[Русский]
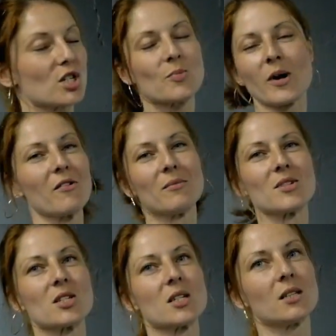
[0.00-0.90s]
не
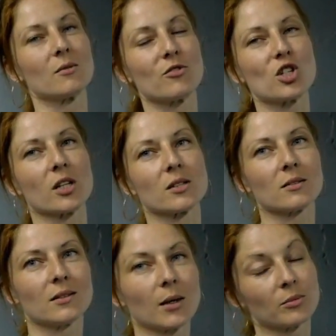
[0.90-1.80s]
справимся с этим в час.
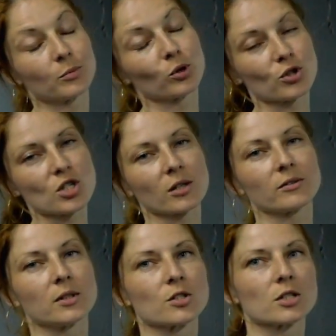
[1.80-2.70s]
Нам бы полчаса
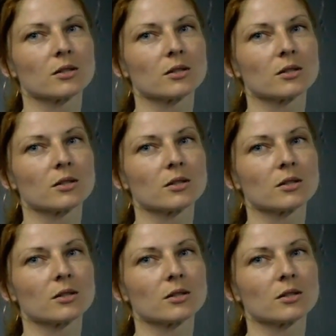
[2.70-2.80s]
выдержать.